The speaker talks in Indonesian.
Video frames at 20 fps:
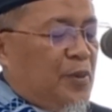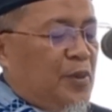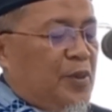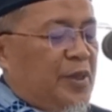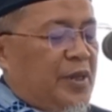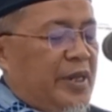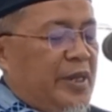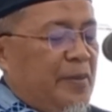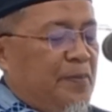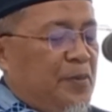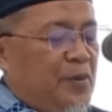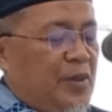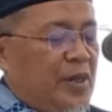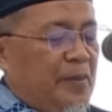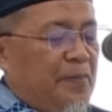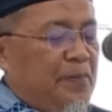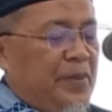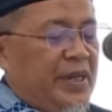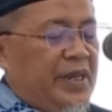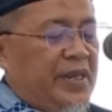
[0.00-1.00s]
ribu
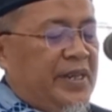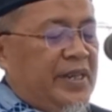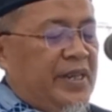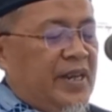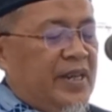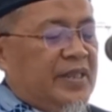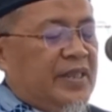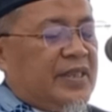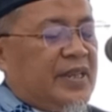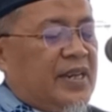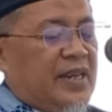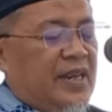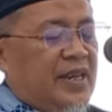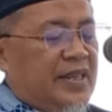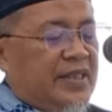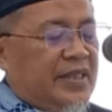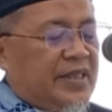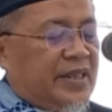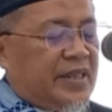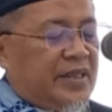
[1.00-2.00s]
lebih
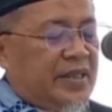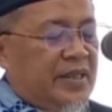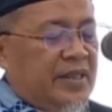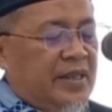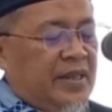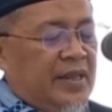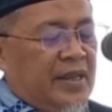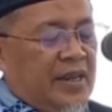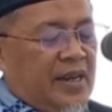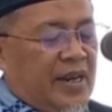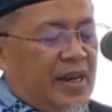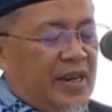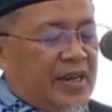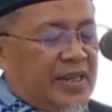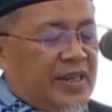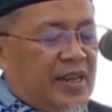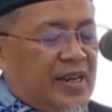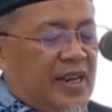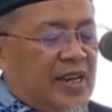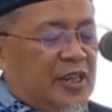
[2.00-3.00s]
diantaranya
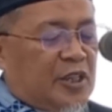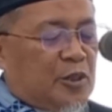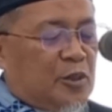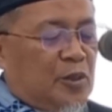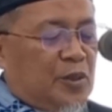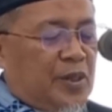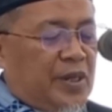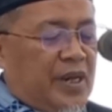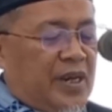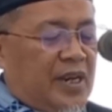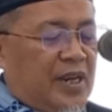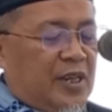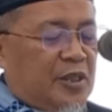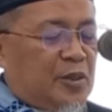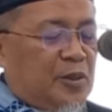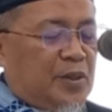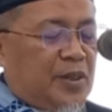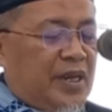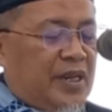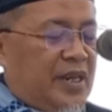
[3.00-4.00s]
adalah
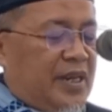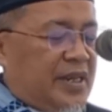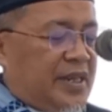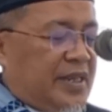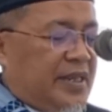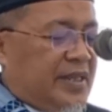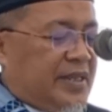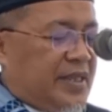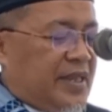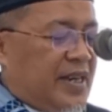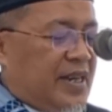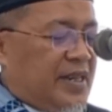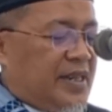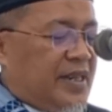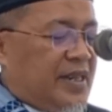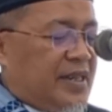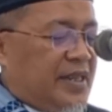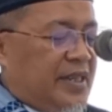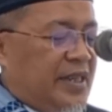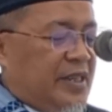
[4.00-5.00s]
saudara-saudara kita
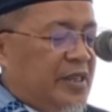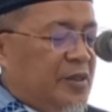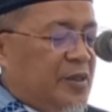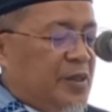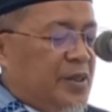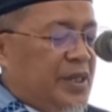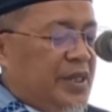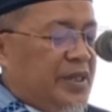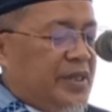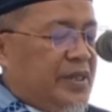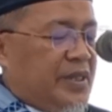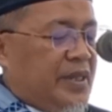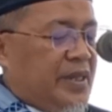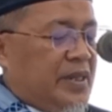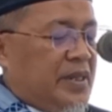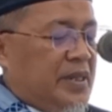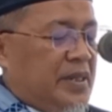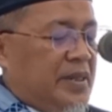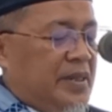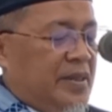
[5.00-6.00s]
dari
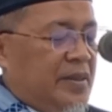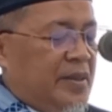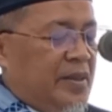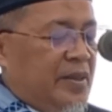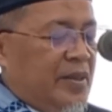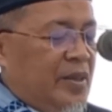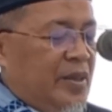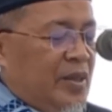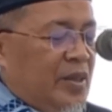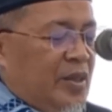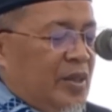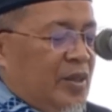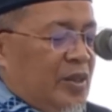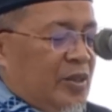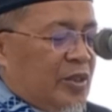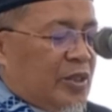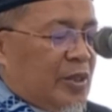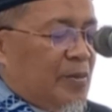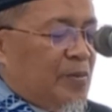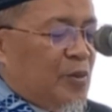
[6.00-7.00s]
Indonesia.
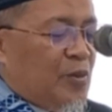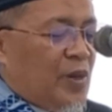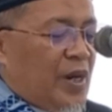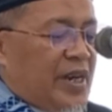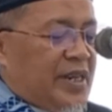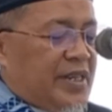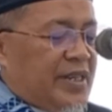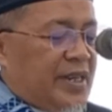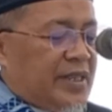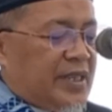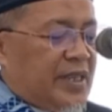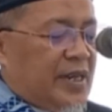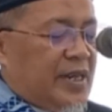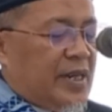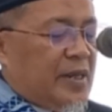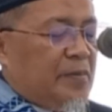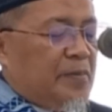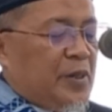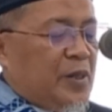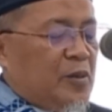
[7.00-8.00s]
Semua
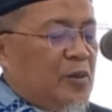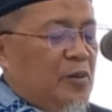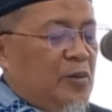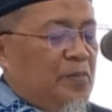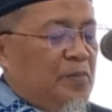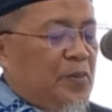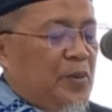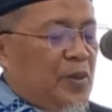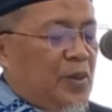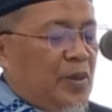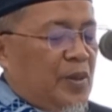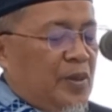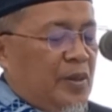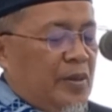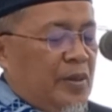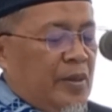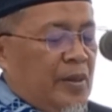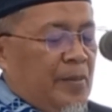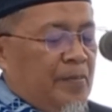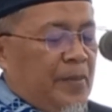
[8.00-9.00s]
datang berkumpul
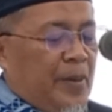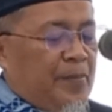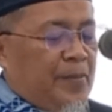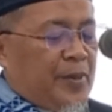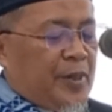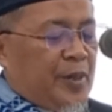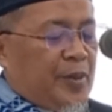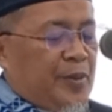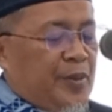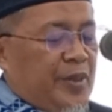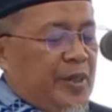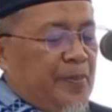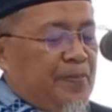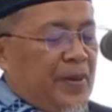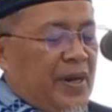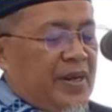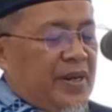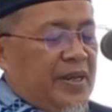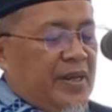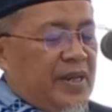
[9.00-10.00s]
memenuhi
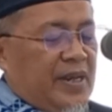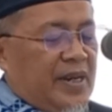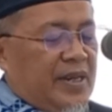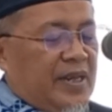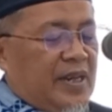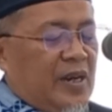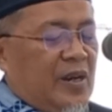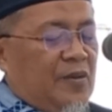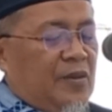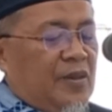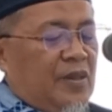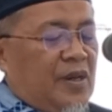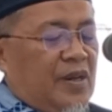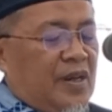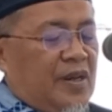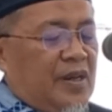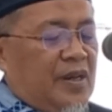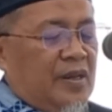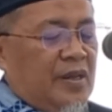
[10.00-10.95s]
panggilan Allah